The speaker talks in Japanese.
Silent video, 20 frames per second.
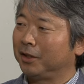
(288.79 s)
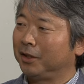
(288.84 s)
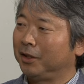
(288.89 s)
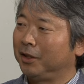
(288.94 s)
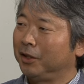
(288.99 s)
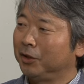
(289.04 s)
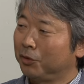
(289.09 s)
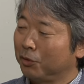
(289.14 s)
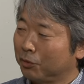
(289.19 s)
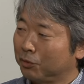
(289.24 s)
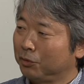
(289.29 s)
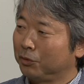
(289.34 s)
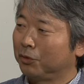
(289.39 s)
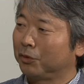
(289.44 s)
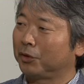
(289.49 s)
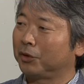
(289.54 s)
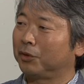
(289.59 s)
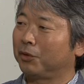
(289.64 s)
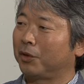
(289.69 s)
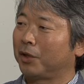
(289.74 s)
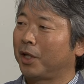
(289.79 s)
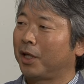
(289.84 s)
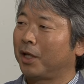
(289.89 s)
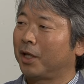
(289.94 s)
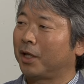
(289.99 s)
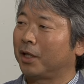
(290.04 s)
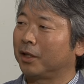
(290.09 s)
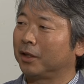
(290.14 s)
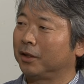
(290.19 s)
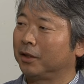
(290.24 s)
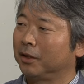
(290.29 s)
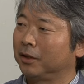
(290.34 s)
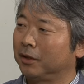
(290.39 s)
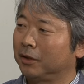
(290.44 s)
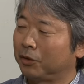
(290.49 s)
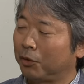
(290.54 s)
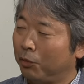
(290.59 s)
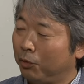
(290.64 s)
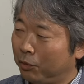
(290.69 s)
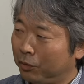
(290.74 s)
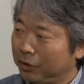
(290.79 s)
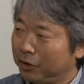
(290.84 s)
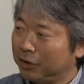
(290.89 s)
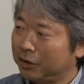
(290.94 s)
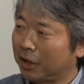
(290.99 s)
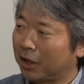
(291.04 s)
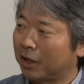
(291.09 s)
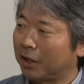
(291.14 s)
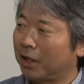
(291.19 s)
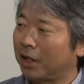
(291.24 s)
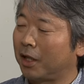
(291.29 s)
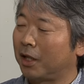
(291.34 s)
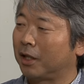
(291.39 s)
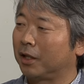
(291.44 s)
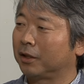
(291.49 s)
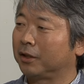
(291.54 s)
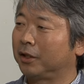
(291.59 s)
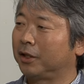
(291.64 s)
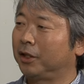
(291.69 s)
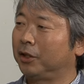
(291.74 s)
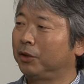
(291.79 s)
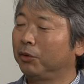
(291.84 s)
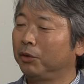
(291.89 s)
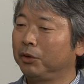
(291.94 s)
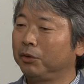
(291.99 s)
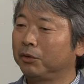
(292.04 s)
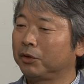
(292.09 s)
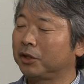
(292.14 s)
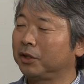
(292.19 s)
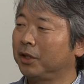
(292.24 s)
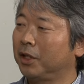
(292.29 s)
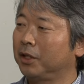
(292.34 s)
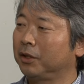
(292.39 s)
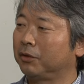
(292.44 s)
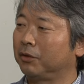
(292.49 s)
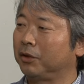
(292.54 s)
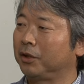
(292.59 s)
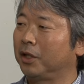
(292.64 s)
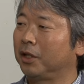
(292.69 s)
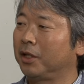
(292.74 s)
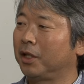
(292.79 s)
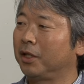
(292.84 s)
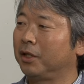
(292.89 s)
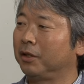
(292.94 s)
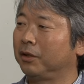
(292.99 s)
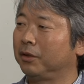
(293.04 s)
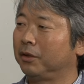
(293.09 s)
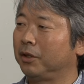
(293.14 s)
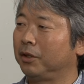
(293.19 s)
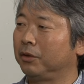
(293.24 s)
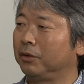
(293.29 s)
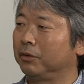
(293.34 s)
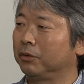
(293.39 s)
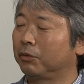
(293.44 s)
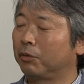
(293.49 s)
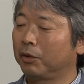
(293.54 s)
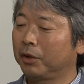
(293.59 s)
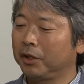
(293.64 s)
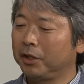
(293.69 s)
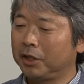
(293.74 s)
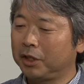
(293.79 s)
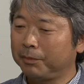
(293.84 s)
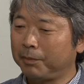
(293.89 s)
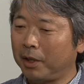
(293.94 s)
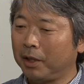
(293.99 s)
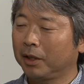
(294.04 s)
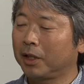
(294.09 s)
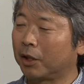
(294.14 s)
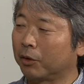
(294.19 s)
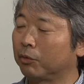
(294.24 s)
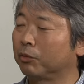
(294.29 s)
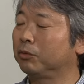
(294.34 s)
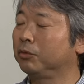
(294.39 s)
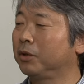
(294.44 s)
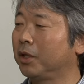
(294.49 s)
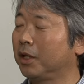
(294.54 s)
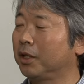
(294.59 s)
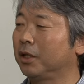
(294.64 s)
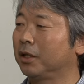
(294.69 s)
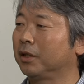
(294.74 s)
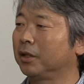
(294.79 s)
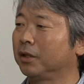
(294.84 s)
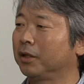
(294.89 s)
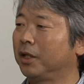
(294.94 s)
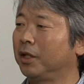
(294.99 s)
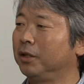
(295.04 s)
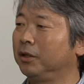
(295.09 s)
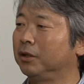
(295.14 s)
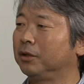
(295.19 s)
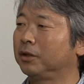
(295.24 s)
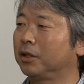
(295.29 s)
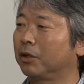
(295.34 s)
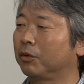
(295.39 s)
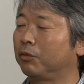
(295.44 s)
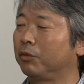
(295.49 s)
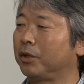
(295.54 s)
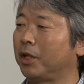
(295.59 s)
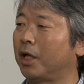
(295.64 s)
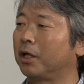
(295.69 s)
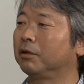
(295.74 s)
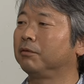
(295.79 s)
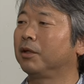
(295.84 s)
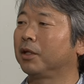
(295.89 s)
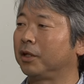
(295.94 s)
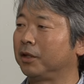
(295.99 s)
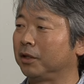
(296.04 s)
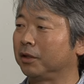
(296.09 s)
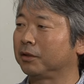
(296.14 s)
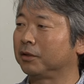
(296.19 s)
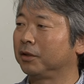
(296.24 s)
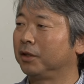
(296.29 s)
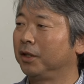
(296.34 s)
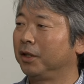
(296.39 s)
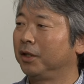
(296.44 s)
遺族の人や当事者が聞き取りをしないといけないっていう、これ一番過酷な現実がここにあるわけです。